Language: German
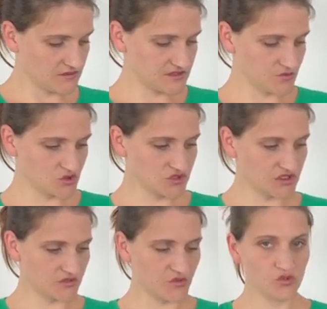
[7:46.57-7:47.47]
zwischen
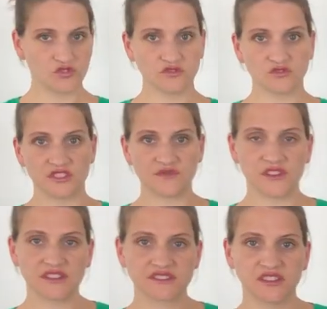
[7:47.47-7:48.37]
den Füßen, sodass
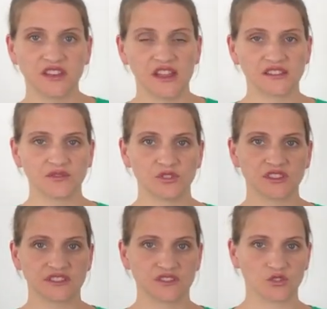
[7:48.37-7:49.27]
wenn das Kind älter wird,
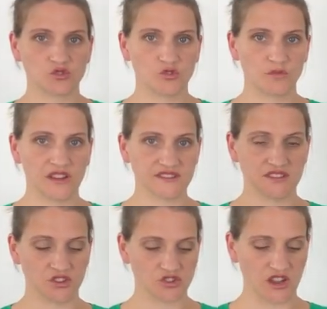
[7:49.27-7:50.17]
dass es auch schön Platz in
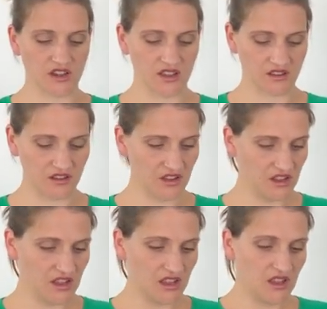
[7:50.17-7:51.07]
der Schale hat.
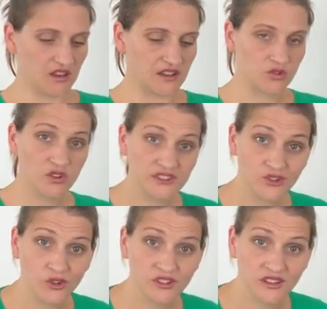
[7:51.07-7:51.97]
Natürlich
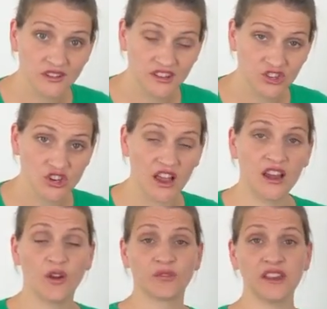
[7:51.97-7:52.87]
könnt ihr die
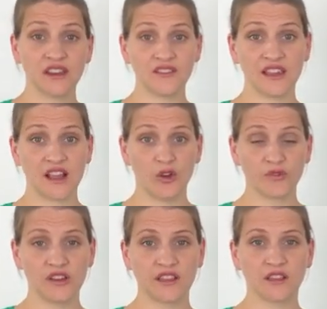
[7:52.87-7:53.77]
Schale auf Kinderwegen
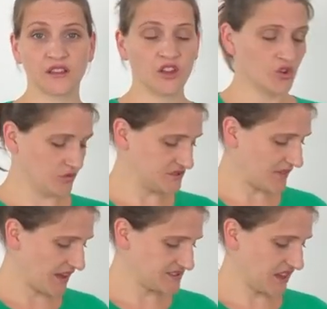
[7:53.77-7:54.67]
aufklicken und
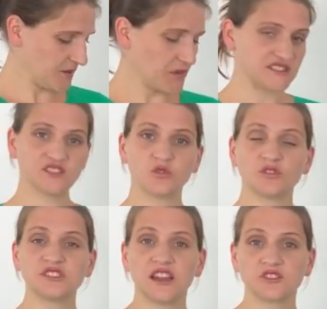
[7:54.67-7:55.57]
zwar hat sie einen
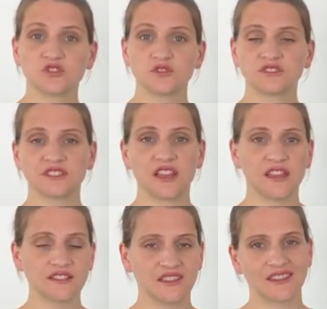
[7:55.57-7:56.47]
Maxi-Cosi-Anschluss, das
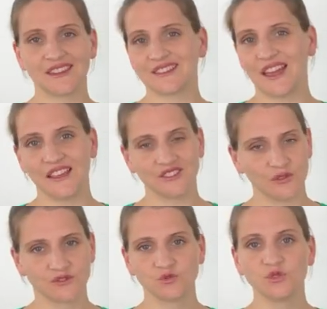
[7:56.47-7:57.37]
heißt, ihr kriegt es eigentlich
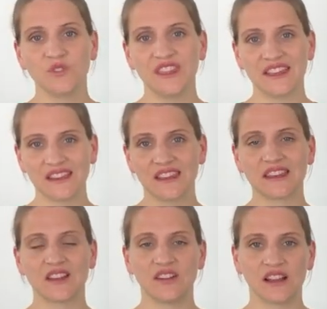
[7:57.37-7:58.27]
auf so gut wie jeden
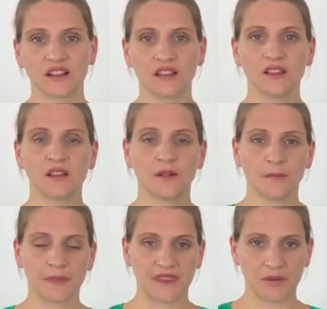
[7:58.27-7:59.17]
Kinderwagen,
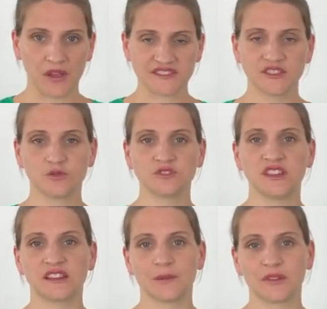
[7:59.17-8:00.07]
denn
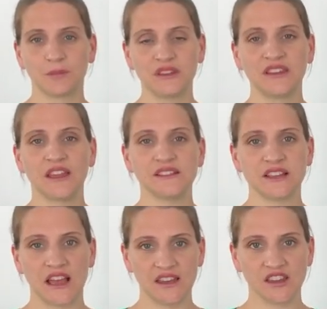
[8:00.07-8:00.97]
Maxi-Cosi-Adapter bieten
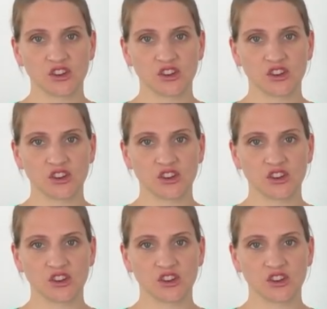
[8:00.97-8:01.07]
eigentlich alle